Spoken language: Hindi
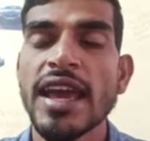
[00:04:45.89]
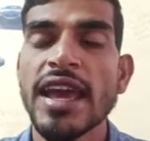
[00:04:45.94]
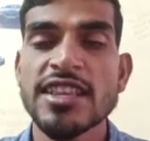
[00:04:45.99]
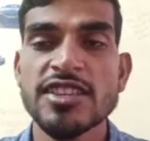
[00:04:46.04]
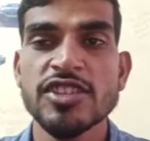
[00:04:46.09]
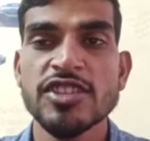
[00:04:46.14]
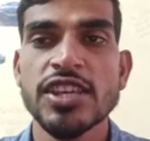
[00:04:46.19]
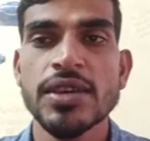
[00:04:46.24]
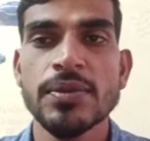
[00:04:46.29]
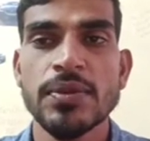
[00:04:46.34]

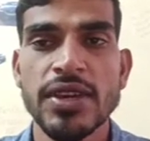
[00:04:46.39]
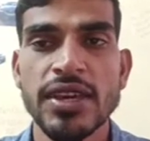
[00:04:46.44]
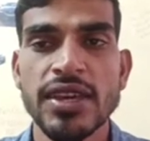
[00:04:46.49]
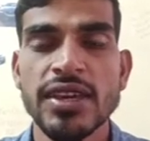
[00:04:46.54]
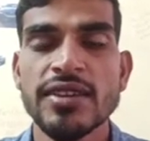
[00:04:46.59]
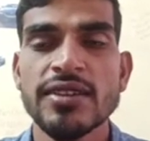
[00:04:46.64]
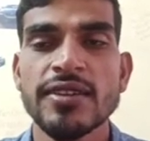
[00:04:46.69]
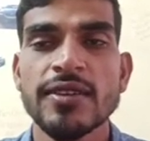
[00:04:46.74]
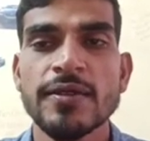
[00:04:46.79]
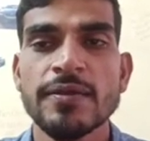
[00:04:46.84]
एनसीबी
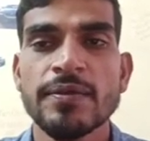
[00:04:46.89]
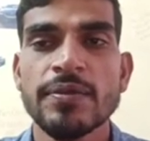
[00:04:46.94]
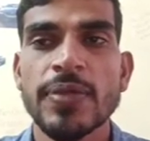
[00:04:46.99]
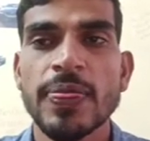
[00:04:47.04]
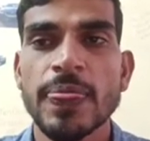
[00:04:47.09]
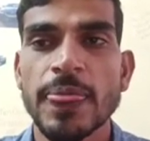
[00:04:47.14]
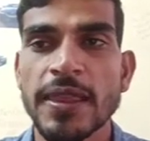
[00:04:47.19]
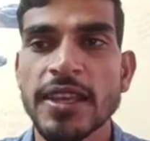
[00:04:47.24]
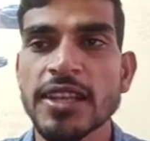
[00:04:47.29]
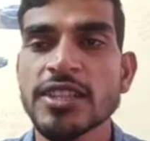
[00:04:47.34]

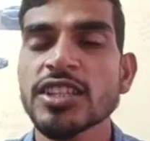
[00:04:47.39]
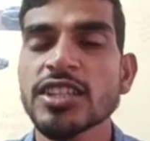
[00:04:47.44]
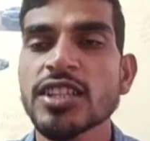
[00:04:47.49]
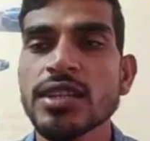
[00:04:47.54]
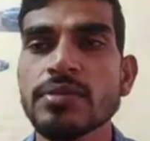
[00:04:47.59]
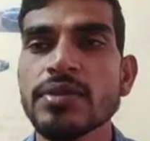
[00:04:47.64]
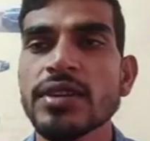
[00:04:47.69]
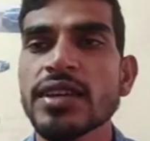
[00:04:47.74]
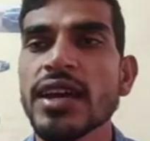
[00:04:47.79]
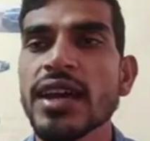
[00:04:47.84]
ये
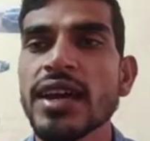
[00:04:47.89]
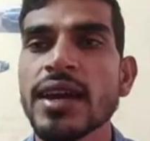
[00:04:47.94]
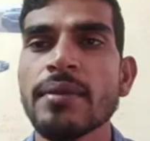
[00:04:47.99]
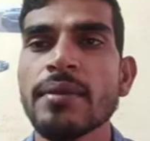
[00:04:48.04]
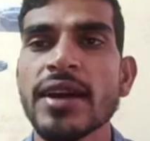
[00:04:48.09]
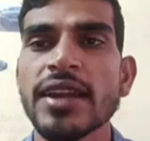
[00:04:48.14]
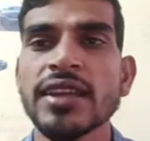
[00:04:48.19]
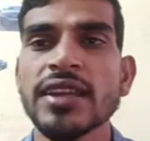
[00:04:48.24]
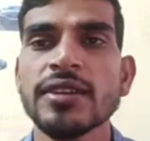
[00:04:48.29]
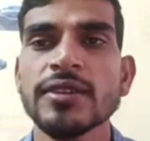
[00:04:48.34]
जितनी भी हैं
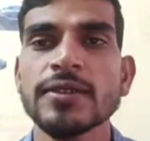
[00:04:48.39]
हमारी